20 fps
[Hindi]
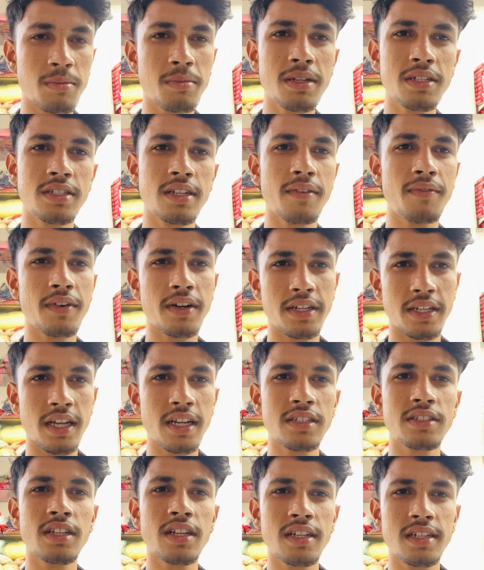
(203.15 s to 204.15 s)
जर्मन शेफर्ड
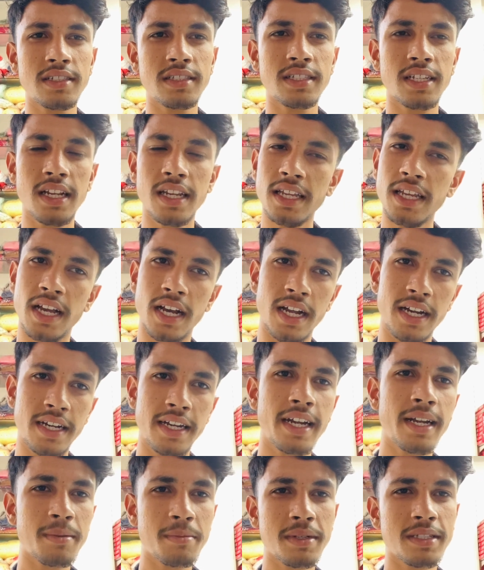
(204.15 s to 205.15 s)
यंग चिल्ड्रंस के लिए
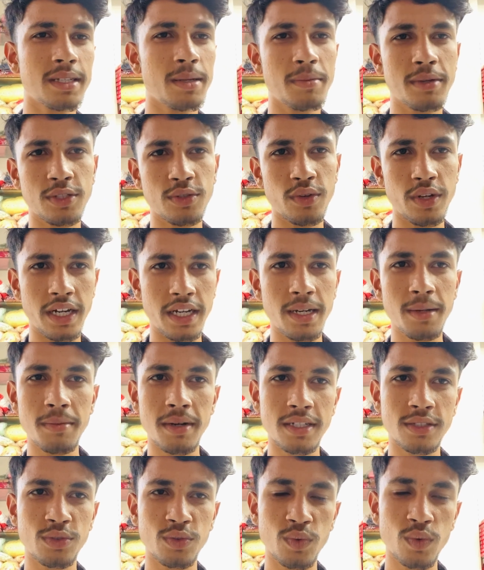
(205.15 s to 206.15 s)
हंड्रेड में से मैं इसको एटी
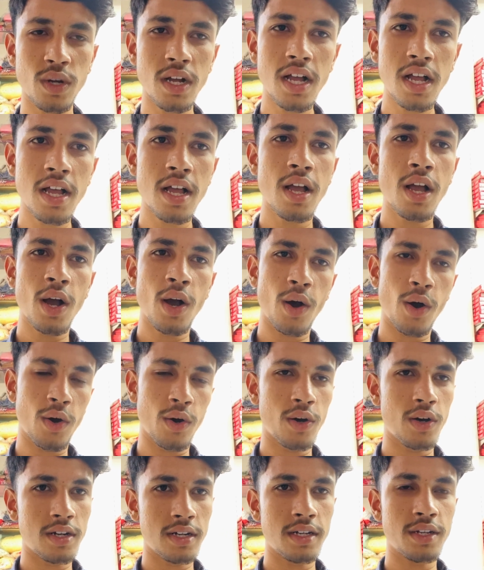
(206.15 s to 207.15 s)
मार्क्स दूंगा
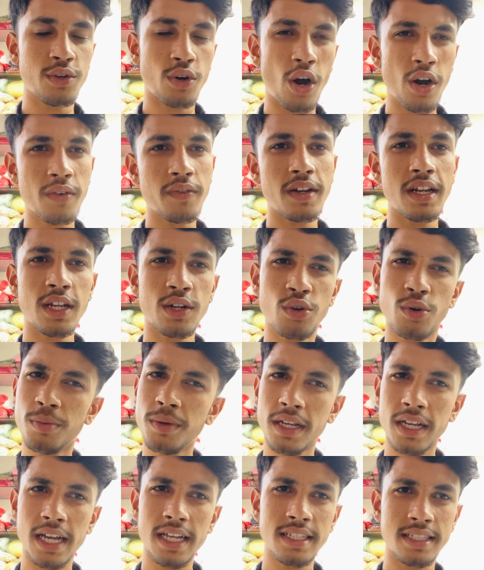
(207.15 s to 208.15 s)
और रॉट व्हीलर को
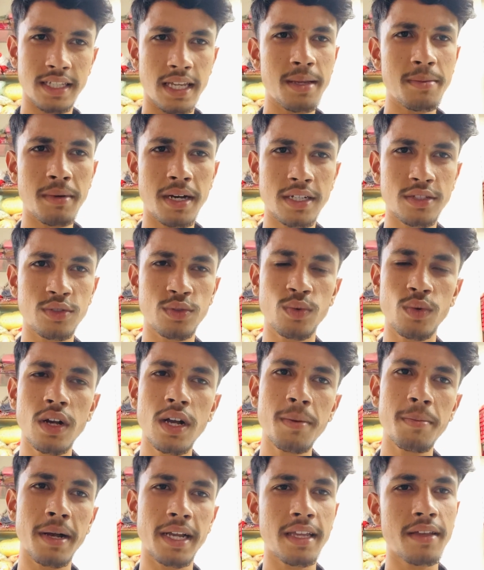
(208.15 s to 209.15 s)
भी गाइज यही मार्क्स
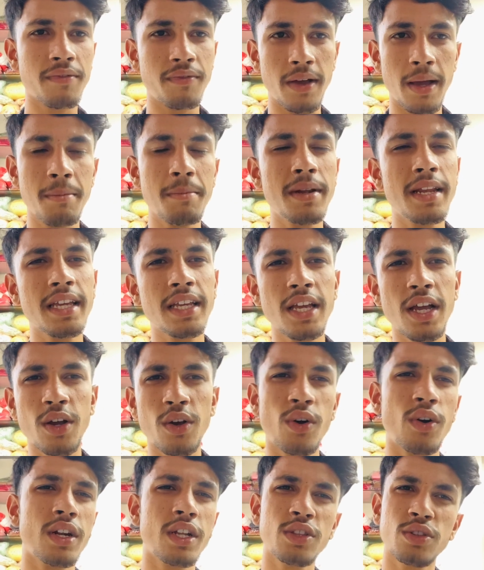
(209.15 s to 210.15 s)
दूंगा बाकी फैमिली के
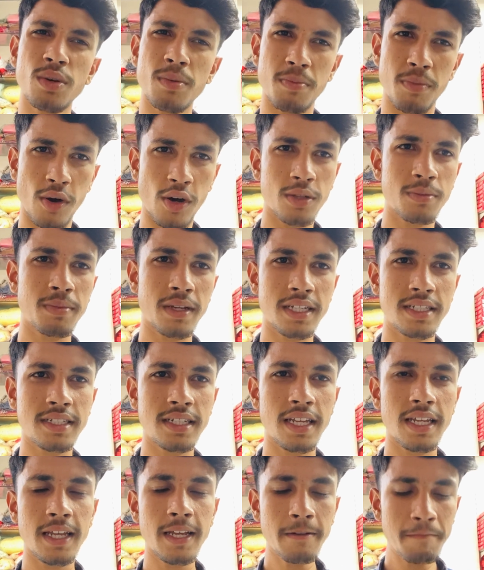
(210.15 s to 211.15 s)
अकॉर्डिंग तो बहुत
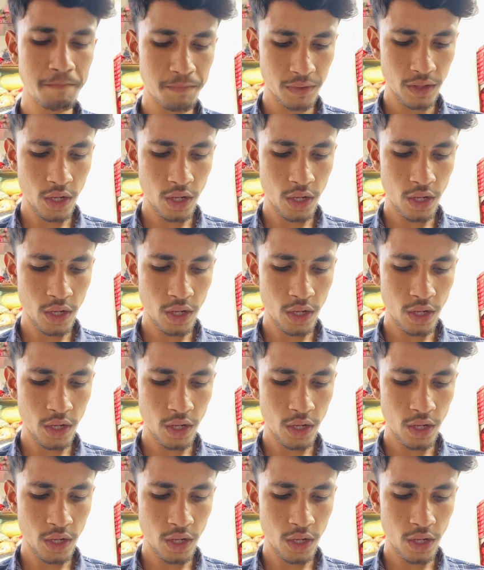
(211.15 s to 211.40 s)
बेस्ट है ये